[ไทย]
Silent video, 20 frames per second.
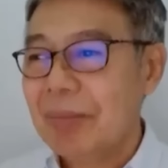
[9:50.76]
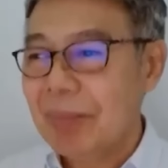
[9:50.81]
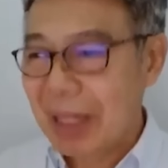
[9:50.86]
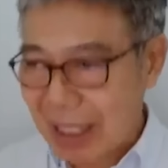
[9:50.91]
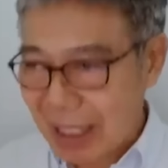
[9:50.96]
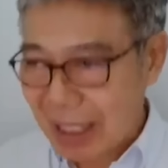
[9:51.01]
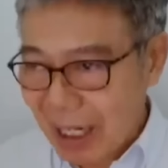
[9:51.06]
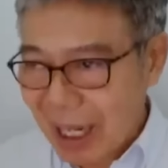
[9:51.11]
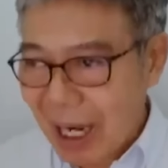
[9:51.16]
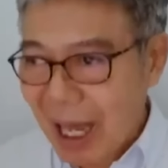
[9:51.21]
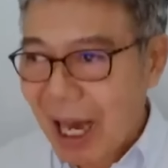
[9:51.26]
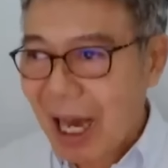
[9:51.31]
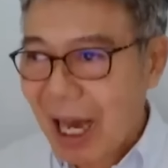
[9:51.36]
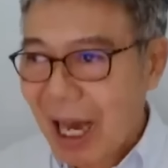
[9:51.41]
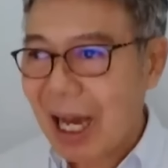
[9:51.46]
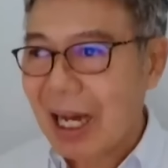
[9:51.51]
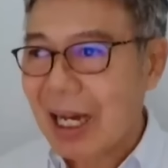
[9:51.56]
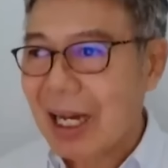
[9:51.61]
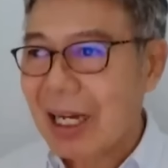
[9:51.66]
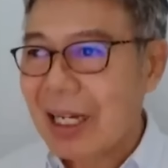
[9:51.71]
เป็นกลา
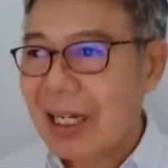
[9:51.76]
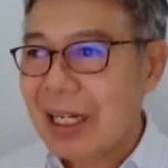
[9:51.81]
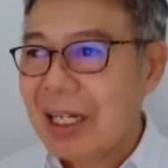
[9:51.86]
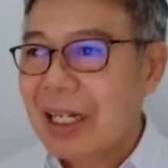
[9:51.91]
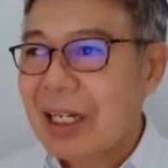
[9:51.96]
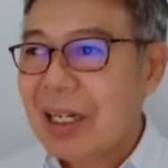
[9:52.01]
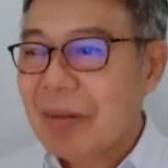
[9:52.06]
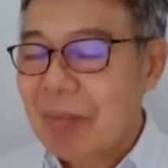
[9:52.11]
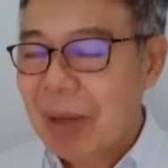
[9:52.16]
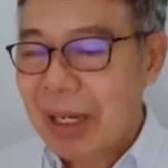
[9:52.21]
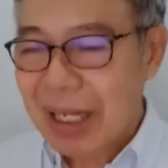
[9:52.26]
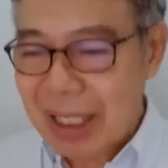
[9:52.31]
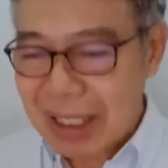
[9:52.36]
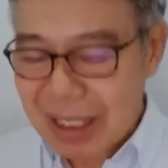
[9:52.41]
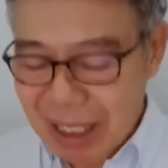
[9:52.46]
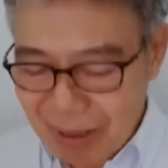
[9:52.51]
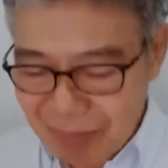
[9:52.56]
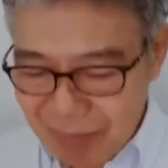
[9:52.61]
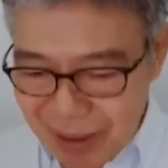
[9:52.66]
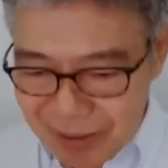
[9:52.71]
งไม่ได้
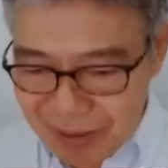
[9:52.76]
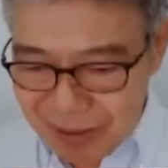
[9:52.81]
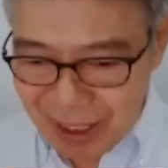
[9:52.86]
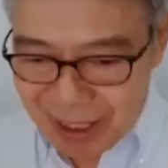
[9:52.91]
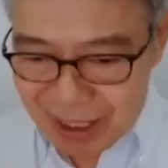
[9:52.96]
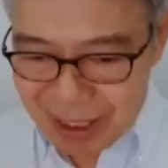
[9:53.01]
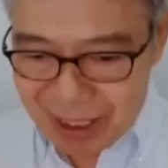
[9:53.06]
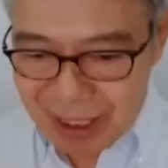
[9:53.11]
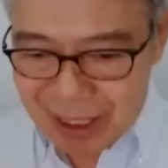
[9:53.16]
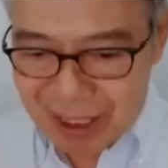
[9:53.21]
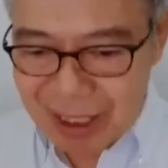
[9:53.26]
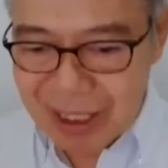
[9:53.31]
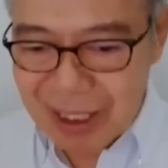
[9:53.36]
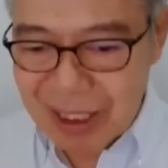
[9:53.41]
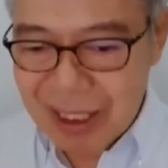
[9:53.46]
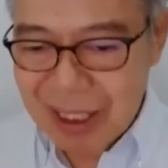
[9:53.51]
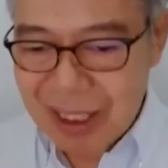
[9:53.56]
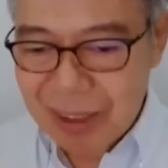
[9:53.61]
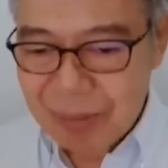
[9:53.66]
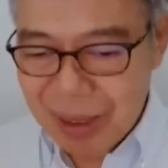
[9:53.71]
ทำให้เศรษฐกิจ
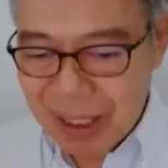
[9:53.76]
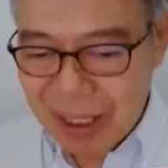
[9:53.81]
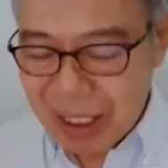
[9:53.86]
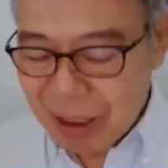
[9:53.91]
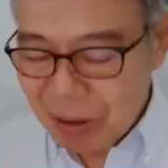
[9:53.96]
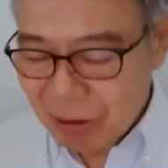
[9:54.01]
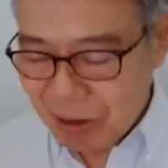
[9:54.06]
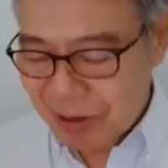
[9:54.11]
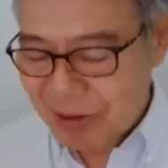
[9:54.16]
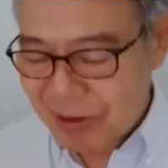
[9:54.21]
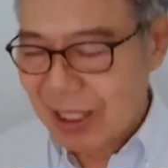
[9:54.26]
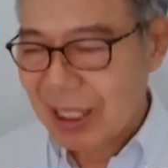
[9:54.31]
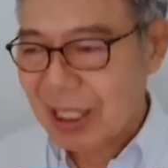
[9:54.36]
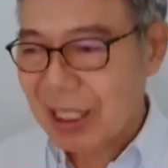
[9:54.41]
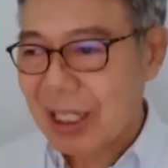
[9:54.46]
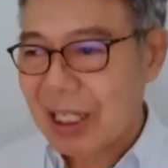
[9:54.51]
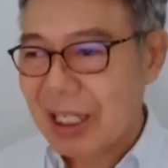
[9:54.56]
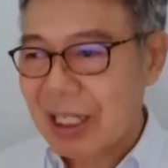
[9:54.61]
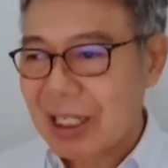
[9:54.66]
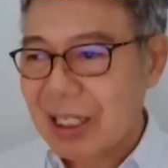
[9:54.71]
ไม่ได้กดเศรษฐ
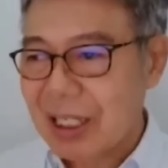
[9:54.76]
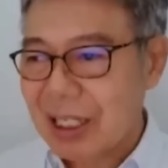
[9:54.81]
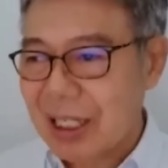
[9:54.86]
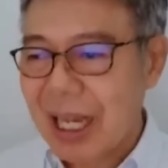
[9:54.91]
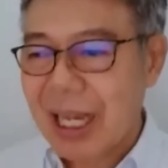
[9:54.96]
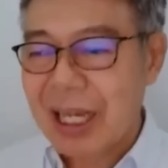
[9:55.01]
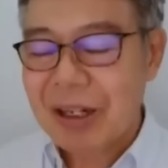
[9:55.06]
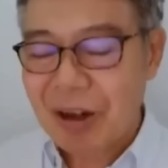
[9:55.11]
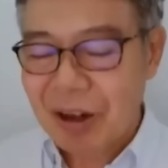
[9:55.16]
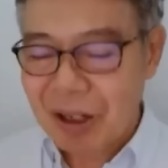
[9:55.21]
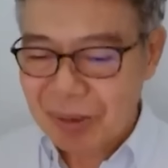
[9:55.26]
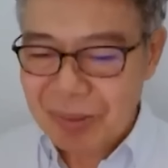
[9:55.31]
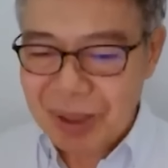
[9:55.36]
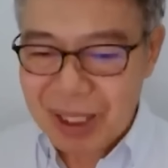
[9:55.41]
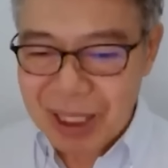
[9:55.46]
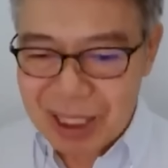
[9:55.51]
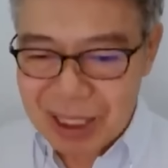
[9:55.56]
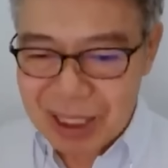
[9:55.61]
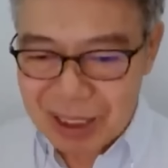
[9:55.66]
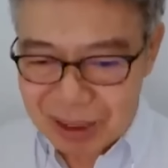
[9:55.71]
กิจแน่นอนไม่
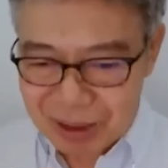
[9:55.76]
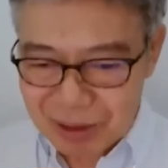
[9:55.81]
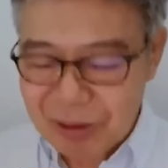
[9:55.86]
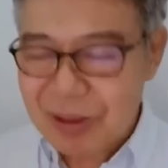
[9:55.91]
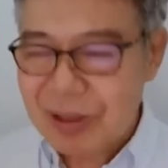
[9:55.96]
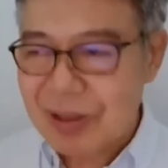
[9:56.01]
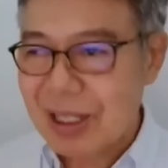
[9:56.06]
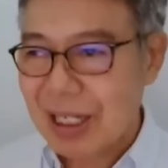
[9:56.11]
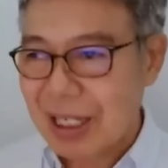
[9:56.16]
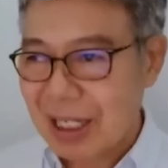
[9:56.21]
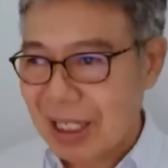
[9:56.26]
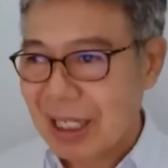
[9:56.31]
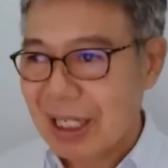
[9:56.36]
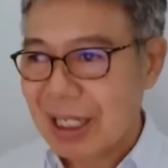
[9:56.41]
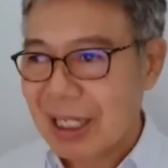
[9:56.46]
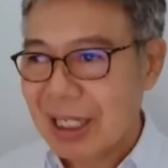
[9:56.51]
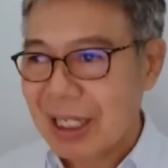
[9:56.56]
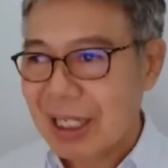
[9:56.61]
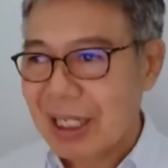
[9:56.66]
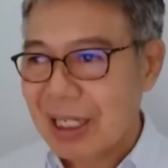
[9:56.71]
ได้กระตุ้นเศรษฐกิ
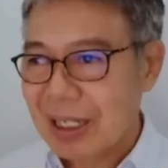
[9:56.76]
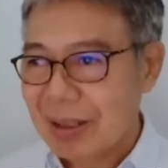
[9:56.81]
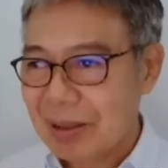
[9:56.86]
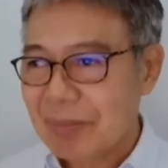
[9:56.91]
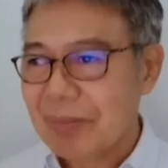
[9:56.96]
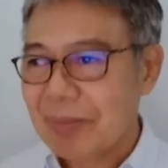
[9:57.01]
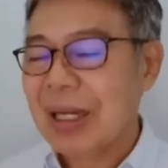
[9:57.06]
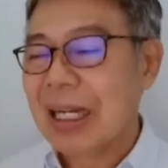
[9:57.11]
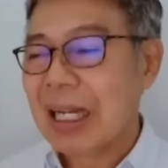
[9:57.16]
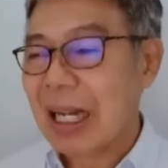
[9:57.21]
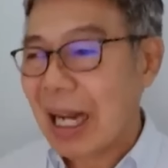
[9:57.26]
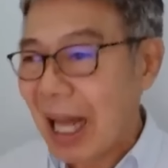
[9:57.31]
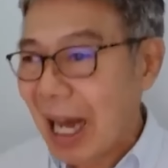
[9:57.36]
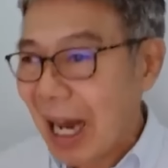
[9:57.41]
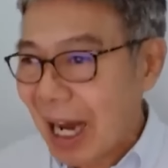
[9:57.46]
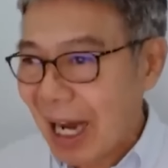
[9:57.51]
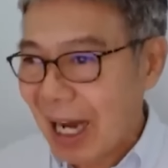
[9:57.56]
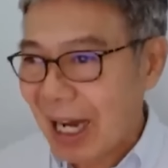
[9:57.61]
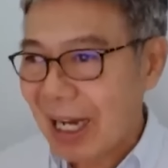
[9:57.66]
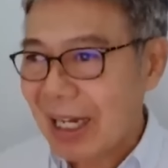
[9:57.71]
จเป็นก
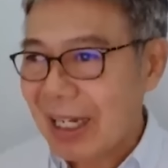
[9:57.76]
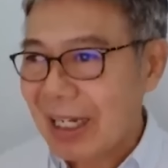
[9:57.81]
ลาง